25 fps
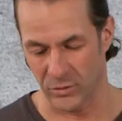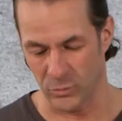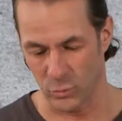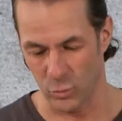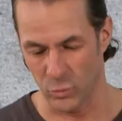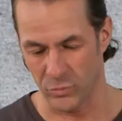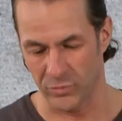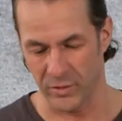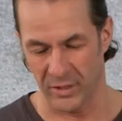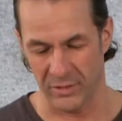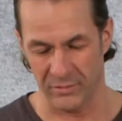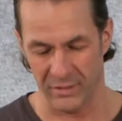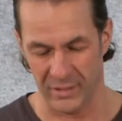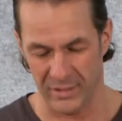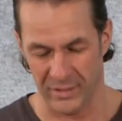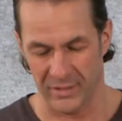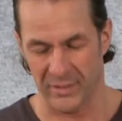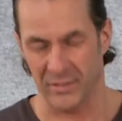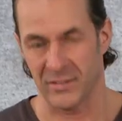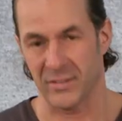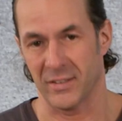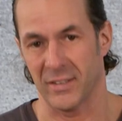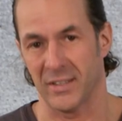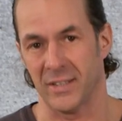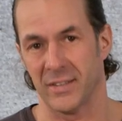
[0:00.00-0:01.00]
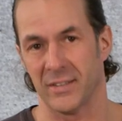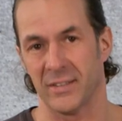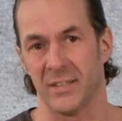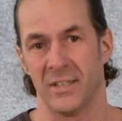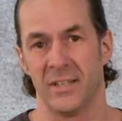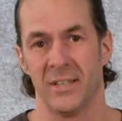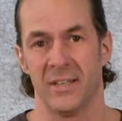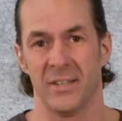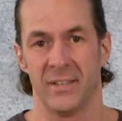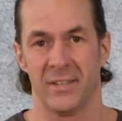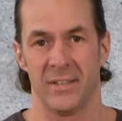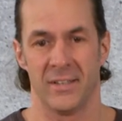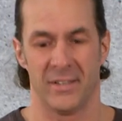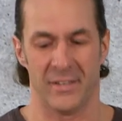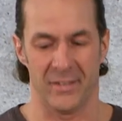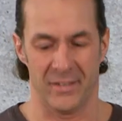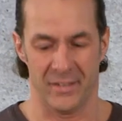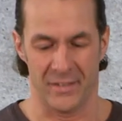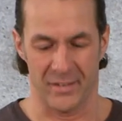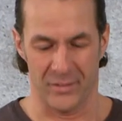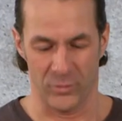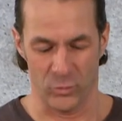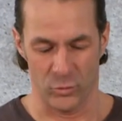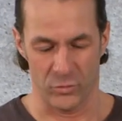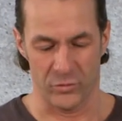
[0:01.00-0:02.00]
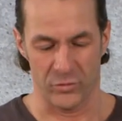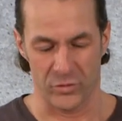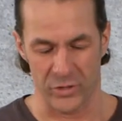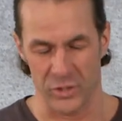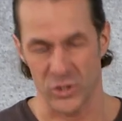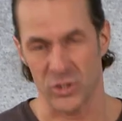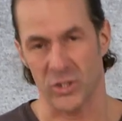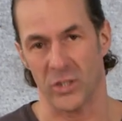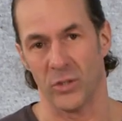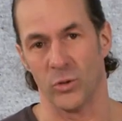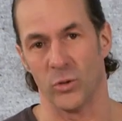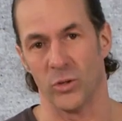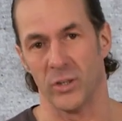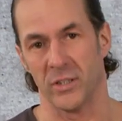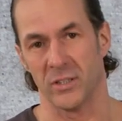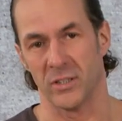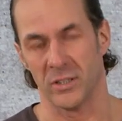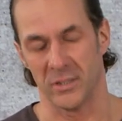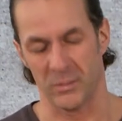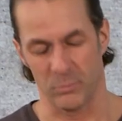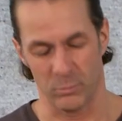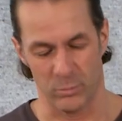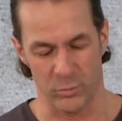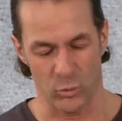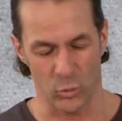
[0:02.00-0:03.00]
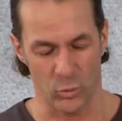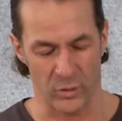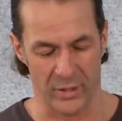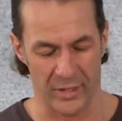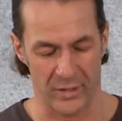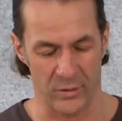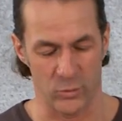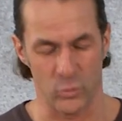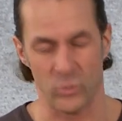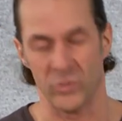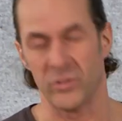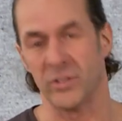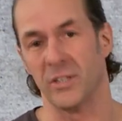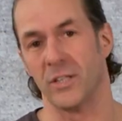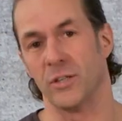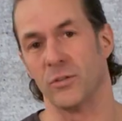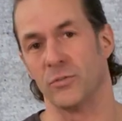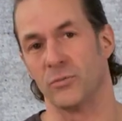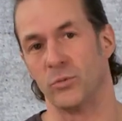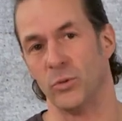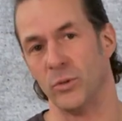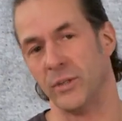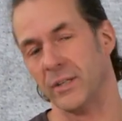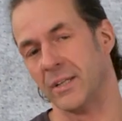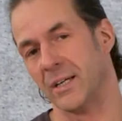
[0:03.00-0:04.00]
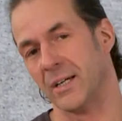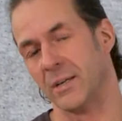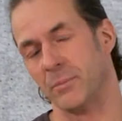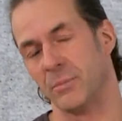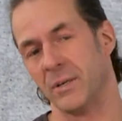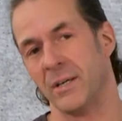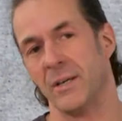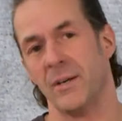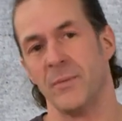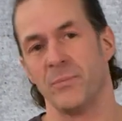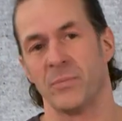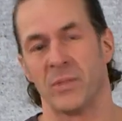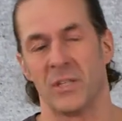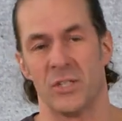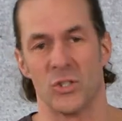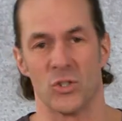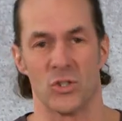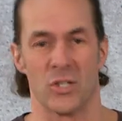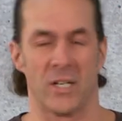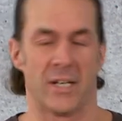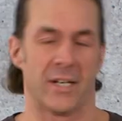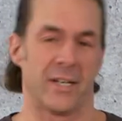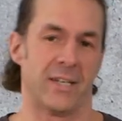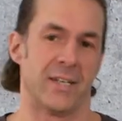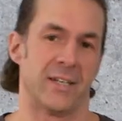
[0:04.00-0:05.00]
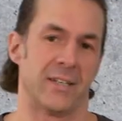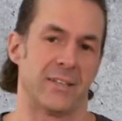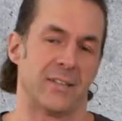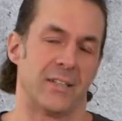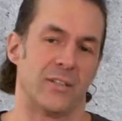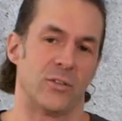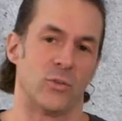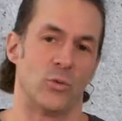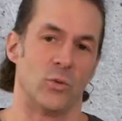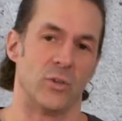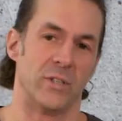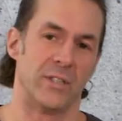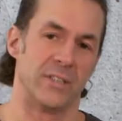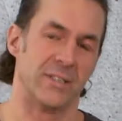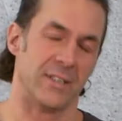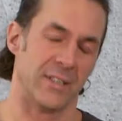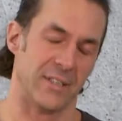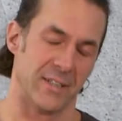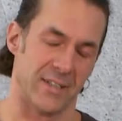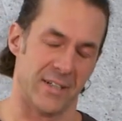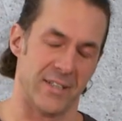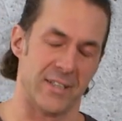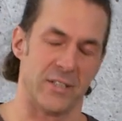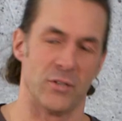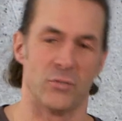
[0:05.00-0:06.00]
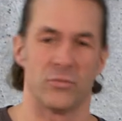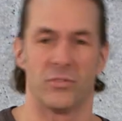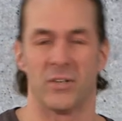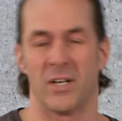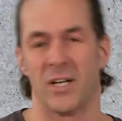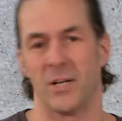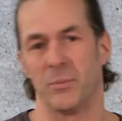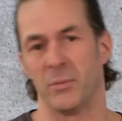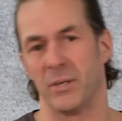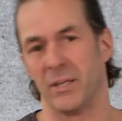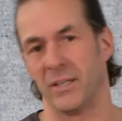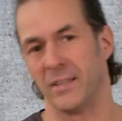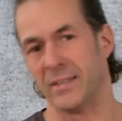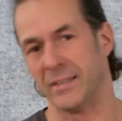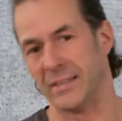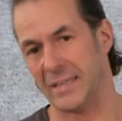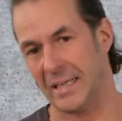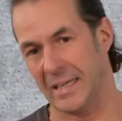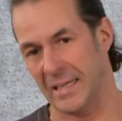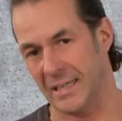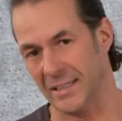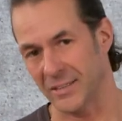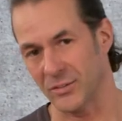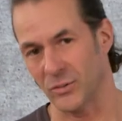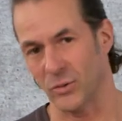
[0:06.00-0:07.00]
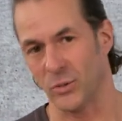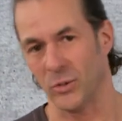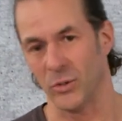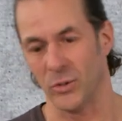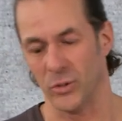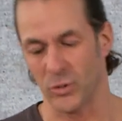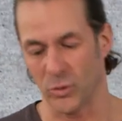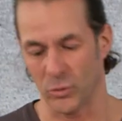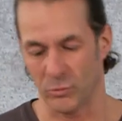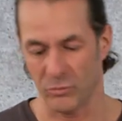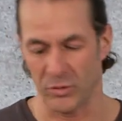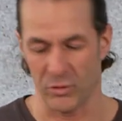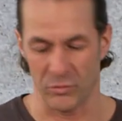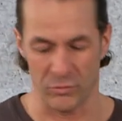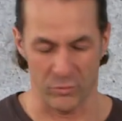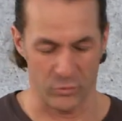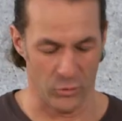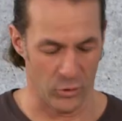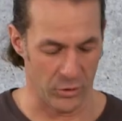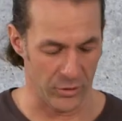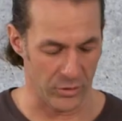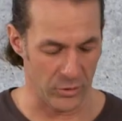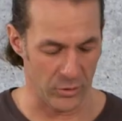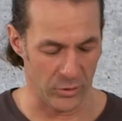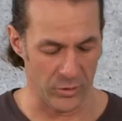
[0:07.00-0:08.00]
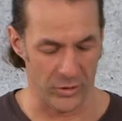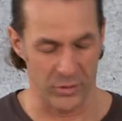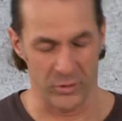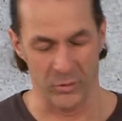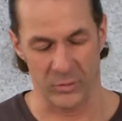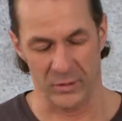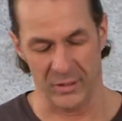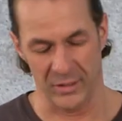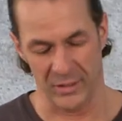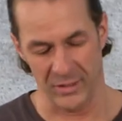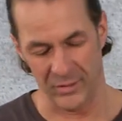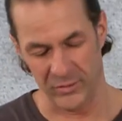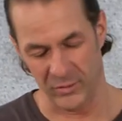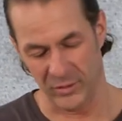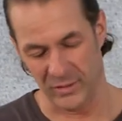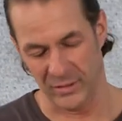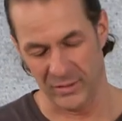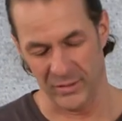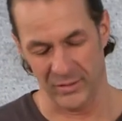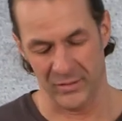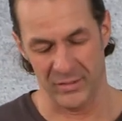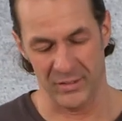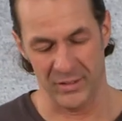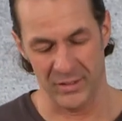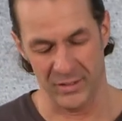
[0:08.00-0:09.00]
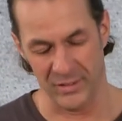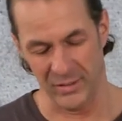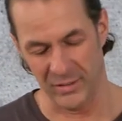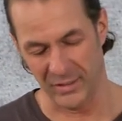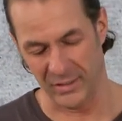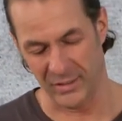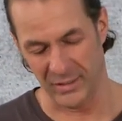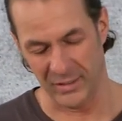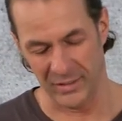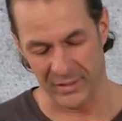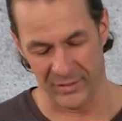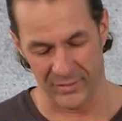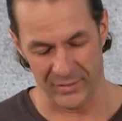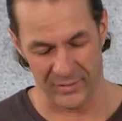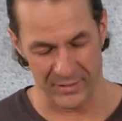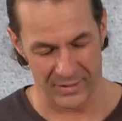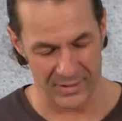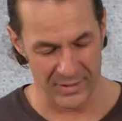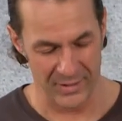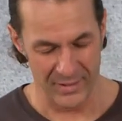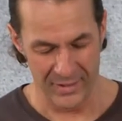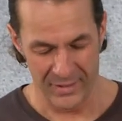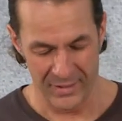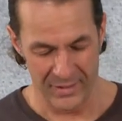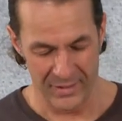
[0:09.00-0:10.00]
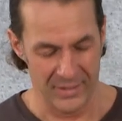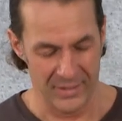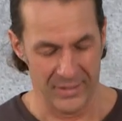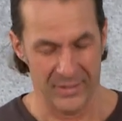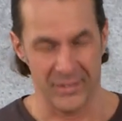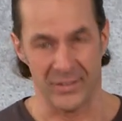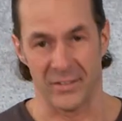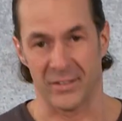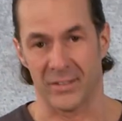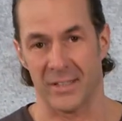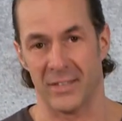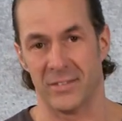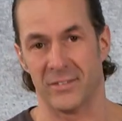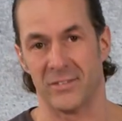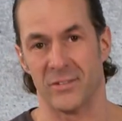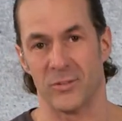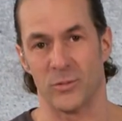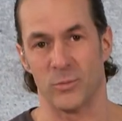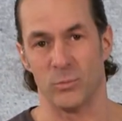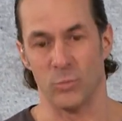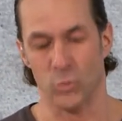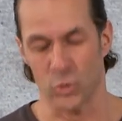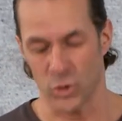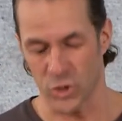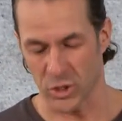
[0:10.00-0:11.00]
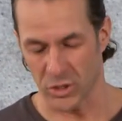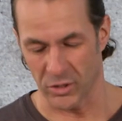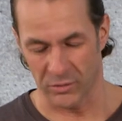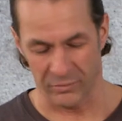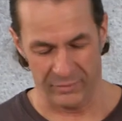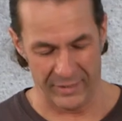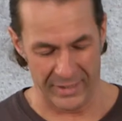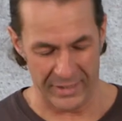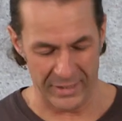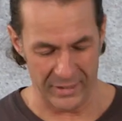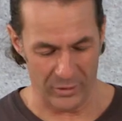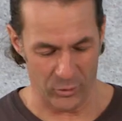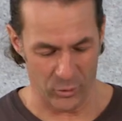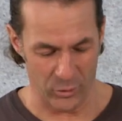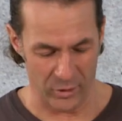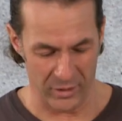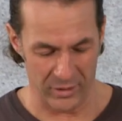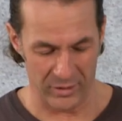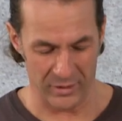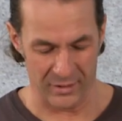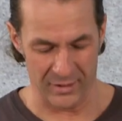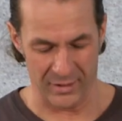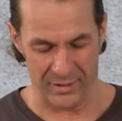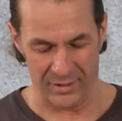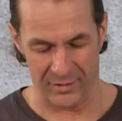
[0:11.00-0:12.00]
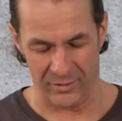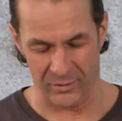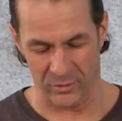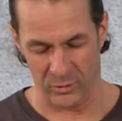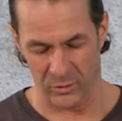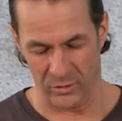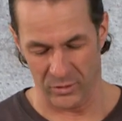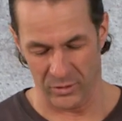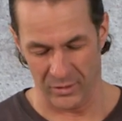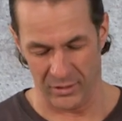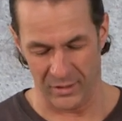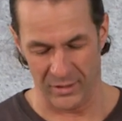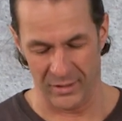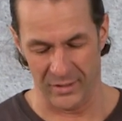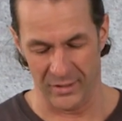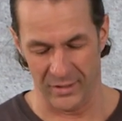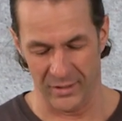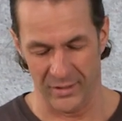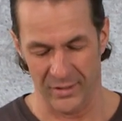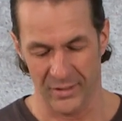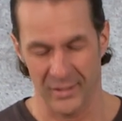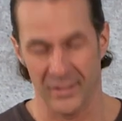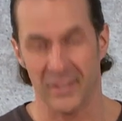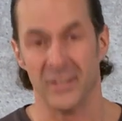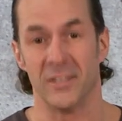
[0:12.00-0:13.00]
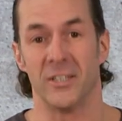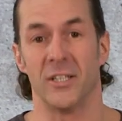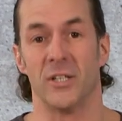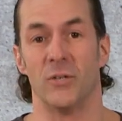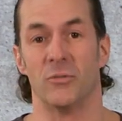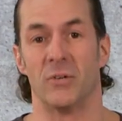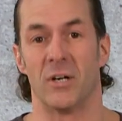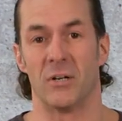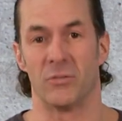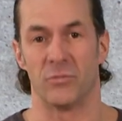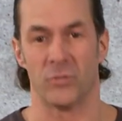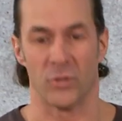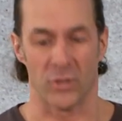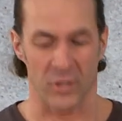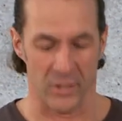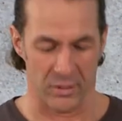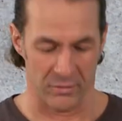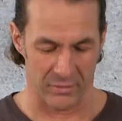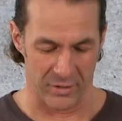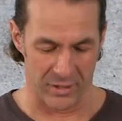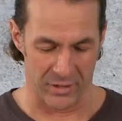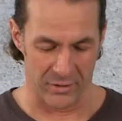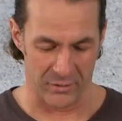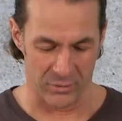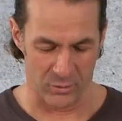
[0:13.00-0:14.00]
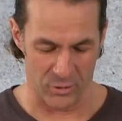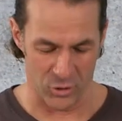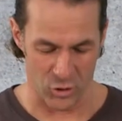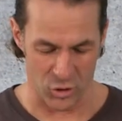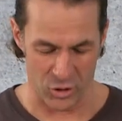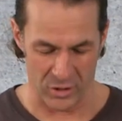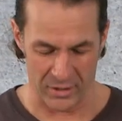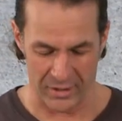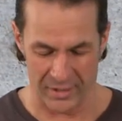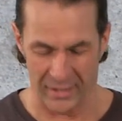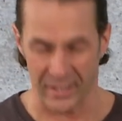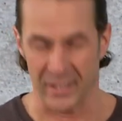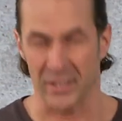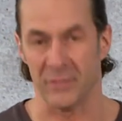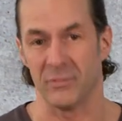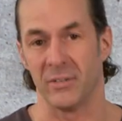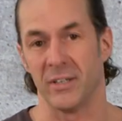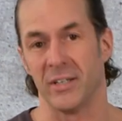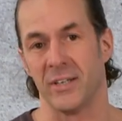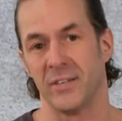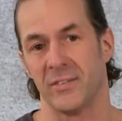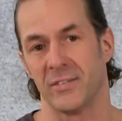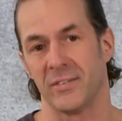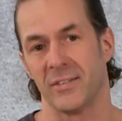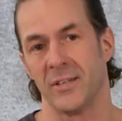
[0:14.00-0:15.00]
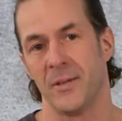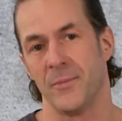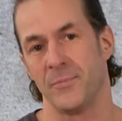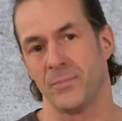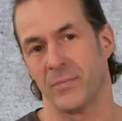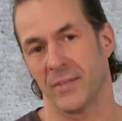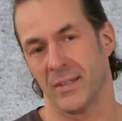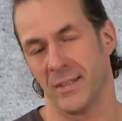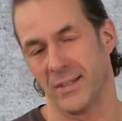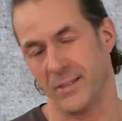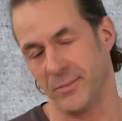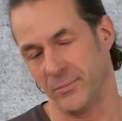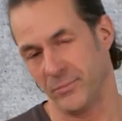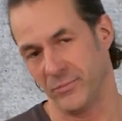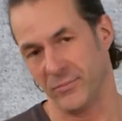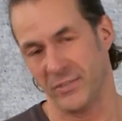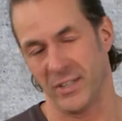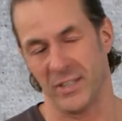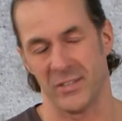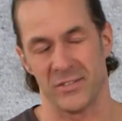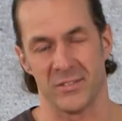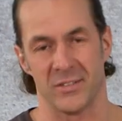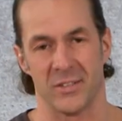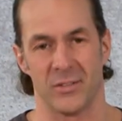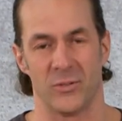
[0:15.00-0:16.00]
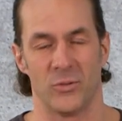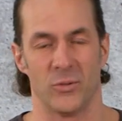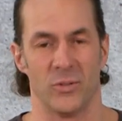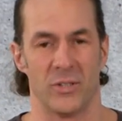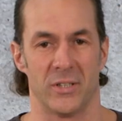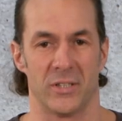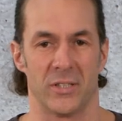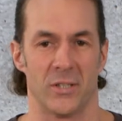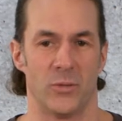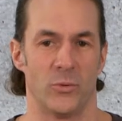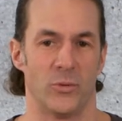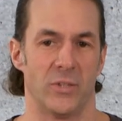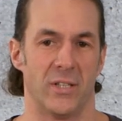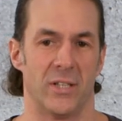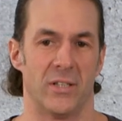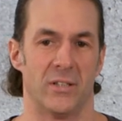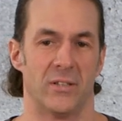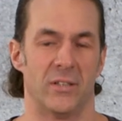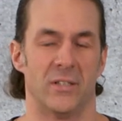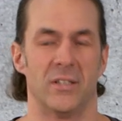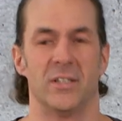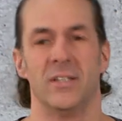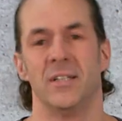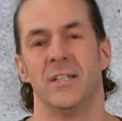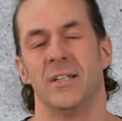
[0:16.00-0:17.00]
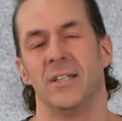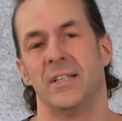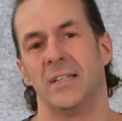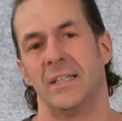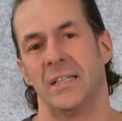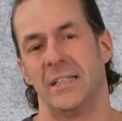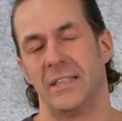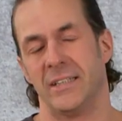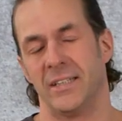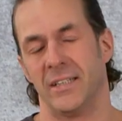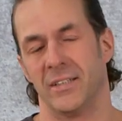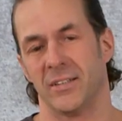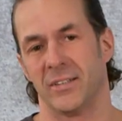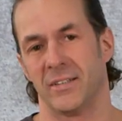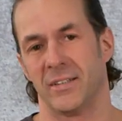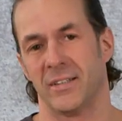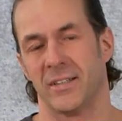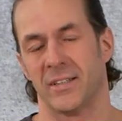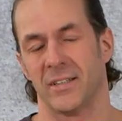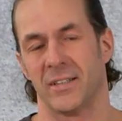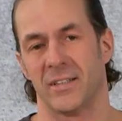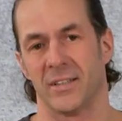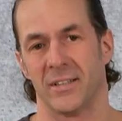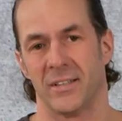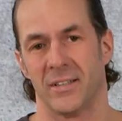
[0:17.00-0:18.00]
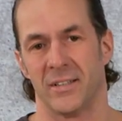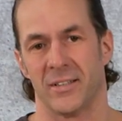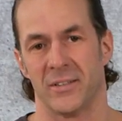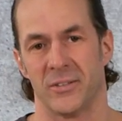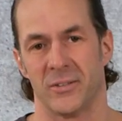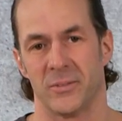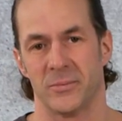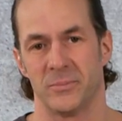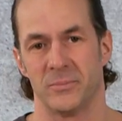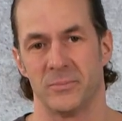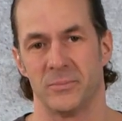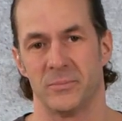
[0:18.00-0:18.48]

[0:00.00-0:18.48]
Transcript: Zufall, weil ich jetzt gerade äh, so einen frisch gehäuteten Blue Eye Lucy gefunden habe. Die Schlange hat natürlich die gleiche Farbe nach der Häutung wie vor der Häutung. Ja, also nicht, dass die hier die ganze, ihr ganzes Muster weggehäutet hat, sondern die, die war vorher weiß und ist nachher weiß. Ähm, weiß natürlich auch jeder, jeder Terrarianer.